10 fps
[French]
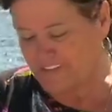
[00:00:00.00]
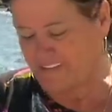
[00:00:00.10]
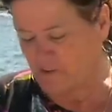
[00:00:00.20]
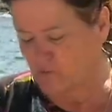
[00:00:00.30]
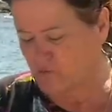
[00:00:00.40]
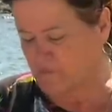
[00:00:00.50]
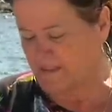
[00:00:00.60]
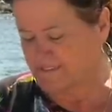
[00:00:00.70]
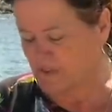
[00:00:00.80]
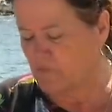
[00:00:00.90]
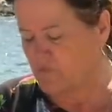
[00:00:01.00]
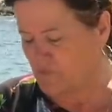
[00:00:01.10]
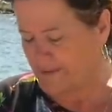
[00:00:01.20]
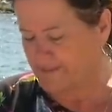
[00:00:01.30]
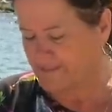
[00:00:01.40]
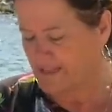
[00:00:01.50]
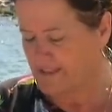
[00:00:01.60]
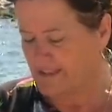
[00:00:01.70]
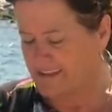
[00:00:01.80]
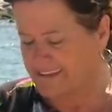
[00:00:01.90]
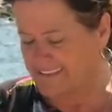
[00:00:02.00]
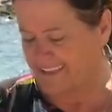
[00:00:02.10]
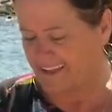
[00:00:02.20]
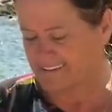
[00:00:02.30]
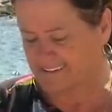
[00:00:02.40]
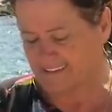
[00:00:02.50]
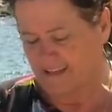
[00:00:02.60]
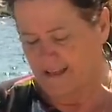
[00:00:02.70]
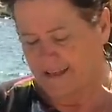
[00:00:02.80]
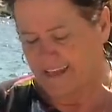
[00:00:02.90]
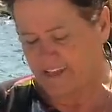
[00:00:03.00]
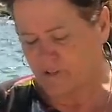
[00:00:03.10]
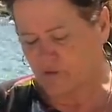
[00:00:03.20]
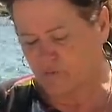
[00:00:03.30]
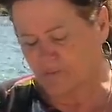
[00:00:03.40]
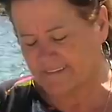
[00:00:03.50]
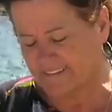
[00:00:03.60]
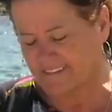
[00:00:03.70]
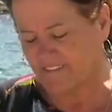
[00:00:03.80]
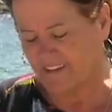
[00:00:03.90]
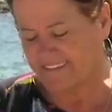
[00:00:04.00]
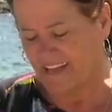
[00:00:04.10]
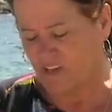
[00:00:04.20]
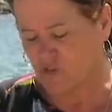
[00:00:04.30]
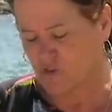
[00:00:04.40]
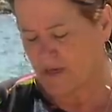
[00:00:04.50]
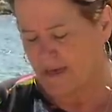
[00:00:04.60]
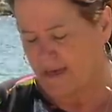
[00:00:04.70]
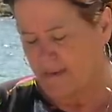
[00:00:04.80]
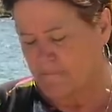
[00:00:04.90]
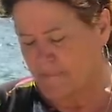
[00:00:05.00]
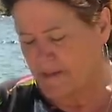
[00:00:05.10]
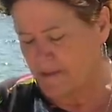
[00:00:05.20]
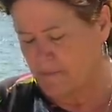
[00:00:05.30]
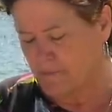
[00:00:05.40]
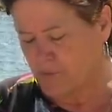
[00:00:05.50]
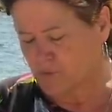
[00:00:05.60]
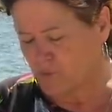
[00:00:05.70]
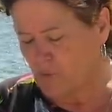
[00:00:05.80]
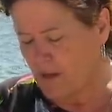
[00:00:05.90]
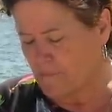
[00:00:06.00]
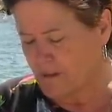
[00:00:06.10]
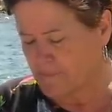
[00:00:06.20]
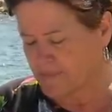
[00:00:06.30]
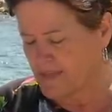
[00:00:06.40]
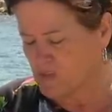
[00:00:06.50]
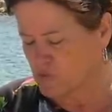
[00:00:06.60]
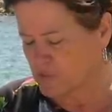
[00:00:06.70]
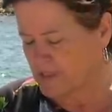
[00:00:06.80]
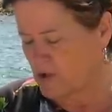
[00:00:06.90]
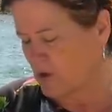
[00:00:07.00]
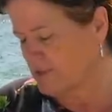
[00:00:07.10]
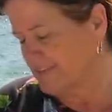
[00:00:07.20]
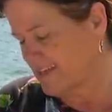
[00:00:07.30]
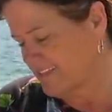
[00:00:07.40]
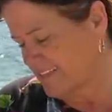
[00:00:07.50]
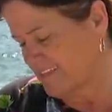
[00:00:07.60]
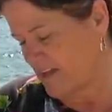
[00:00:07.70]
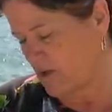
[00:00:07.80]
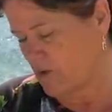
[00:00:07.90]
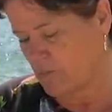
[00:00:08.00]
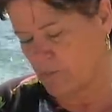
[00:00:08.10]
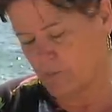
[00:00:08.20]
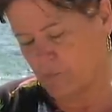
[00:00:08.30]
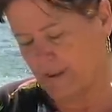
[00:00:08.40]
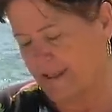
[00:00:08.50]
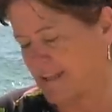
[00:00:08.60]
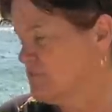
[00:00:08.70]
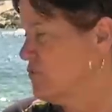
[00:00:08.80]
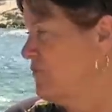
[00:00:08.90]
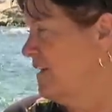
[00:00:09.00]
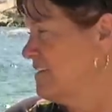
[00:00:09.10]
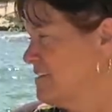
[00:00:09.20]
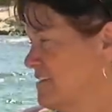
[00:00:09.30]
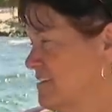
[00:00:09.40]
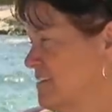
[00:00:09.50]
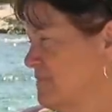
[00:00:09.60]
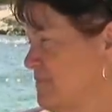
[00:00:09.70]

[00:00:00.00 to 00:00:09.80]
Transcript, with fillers: vidéo du médium fluide Liquitex et de tous ses avantages. Mais peut-on en même temps ajouter un retardateur pour les grandes surfaces?